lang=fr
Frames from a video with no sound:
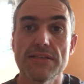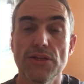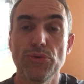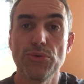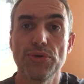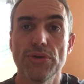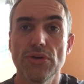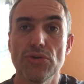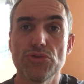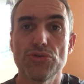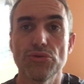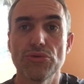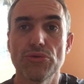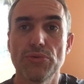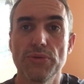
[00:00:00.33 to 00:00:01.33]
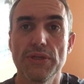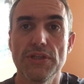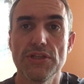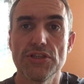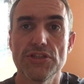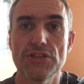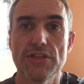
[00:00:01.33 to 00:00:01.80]
Salut,
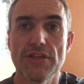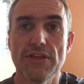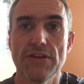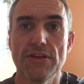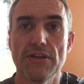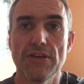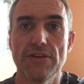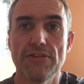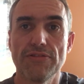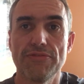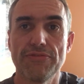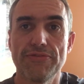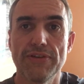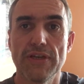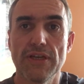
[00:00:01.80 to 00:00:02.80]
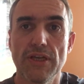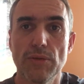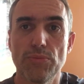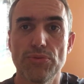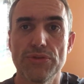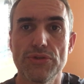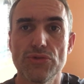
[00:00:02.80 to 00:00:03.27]
aujourd'hui j'ai fait un
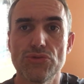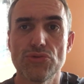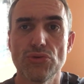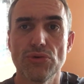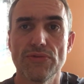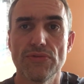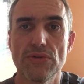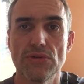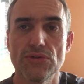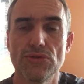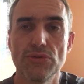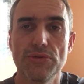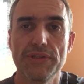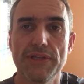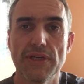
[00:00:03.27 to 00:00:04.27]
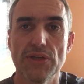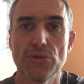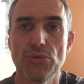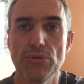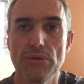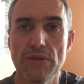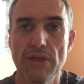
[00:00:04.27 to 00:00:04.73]
petit survol de
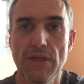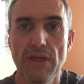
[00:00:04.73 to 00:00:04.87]
littérature